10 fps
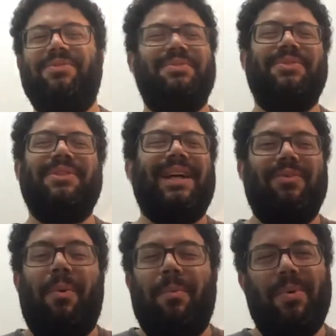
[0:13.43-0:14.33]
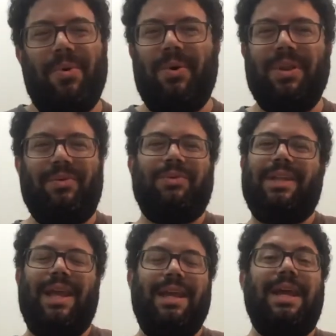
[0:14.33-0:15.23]
nunca comprou, não
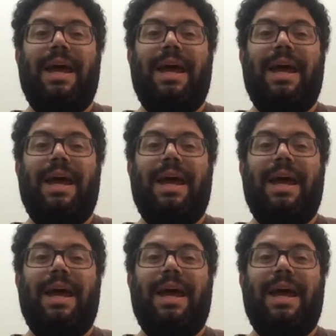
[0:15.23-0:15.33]
tem,